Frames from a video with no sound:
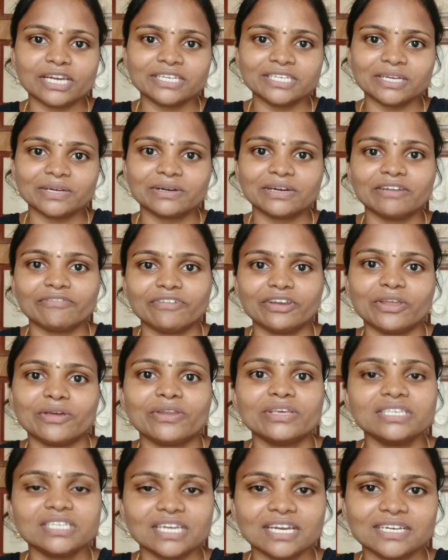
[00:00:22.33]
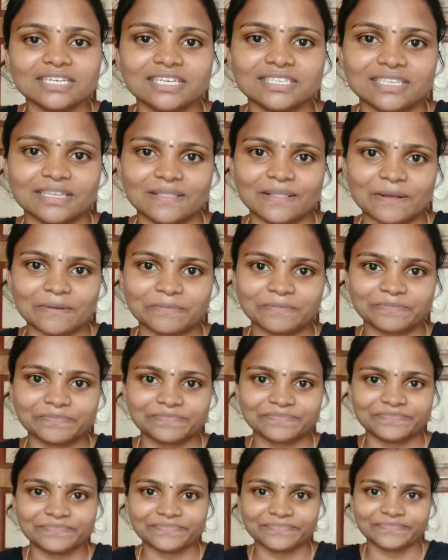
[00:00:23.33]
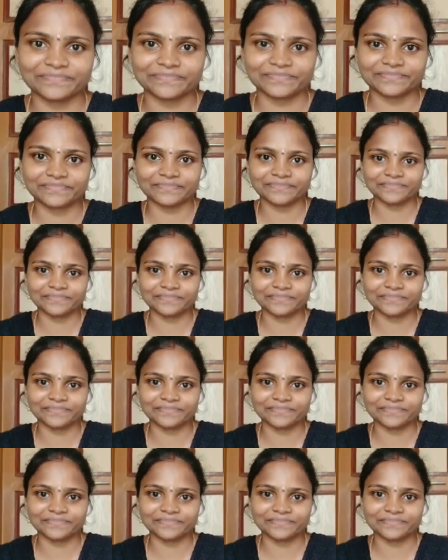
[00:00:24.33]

లేట్ చేయకుండా వీడియోని స్టార్ట్ చేసేద్దాం సో